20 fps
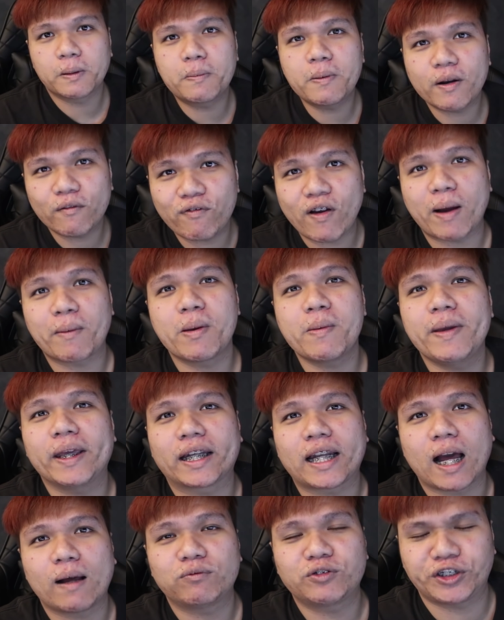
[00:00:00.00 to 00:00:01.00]
เพื่อนๆฟังไม่ผิด
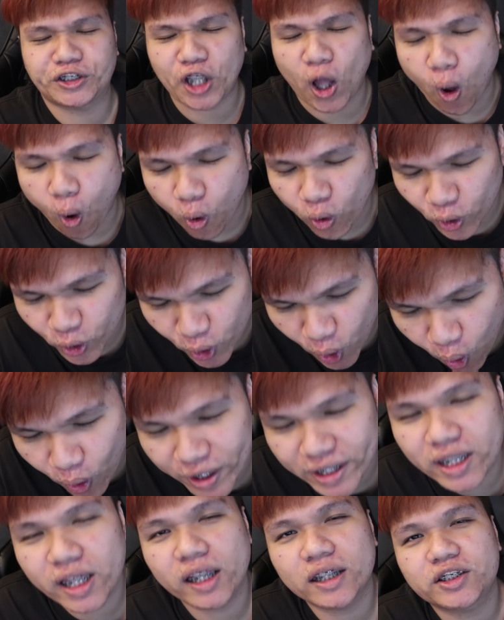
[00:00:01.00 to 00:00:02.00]
ครับ
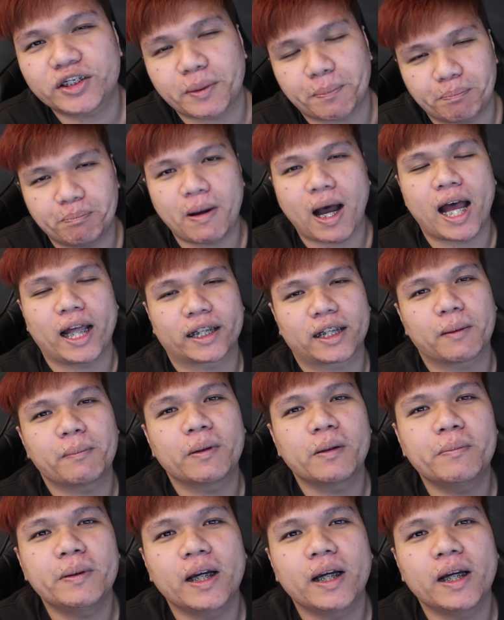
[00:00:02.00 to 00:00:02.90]
220บาทครับ